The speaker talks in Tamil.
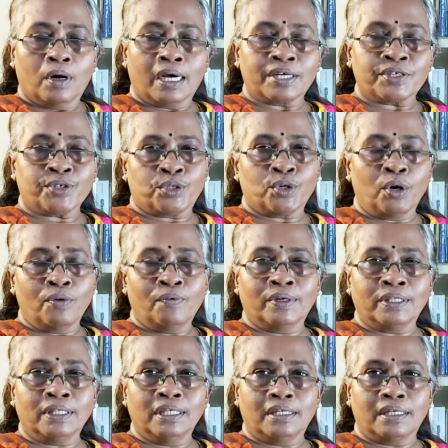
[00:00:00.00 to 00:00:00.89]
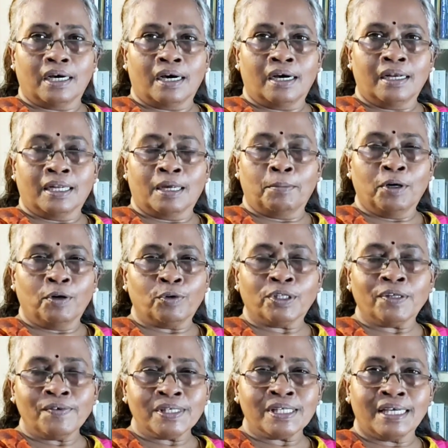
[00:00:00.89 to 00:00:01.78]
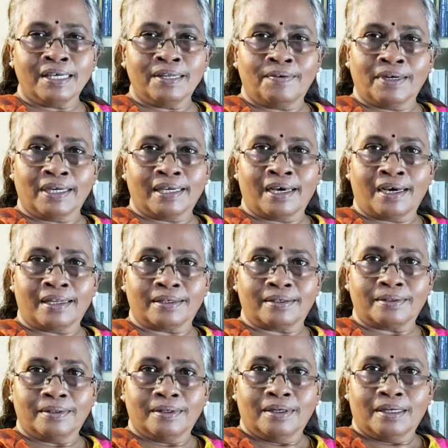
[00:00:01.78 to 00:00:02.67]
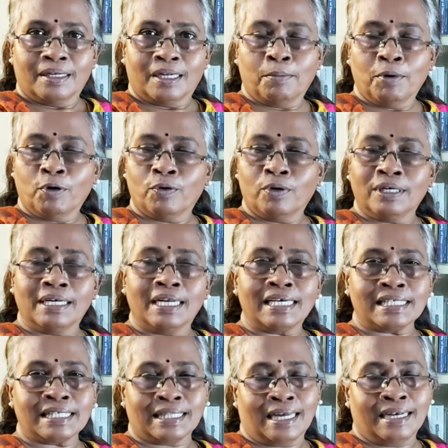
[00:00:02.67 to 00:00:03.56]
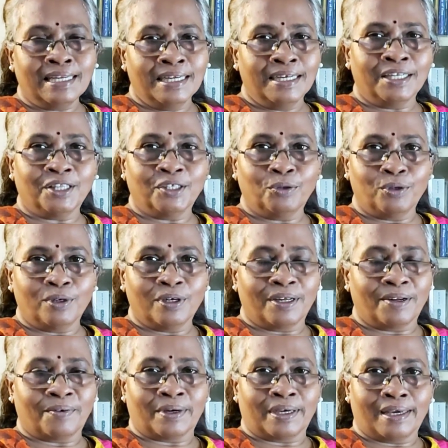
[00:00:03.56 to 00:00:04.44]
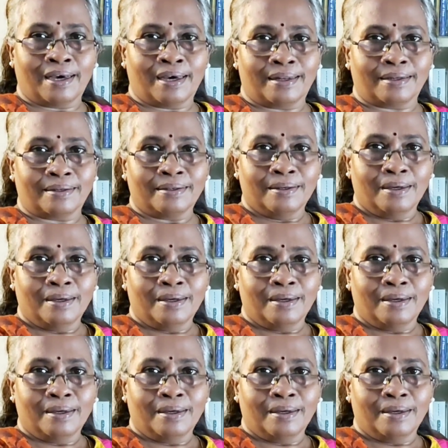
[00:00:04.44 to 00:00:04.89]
கஷ்டம்னு வந்துட்டால் நமக்கு உதவி செய்கிறவங்க யார் நமக்கு ஒரு கிளாஸ் தண்ணி எடுத்து கொடுக்குறவங்க யார்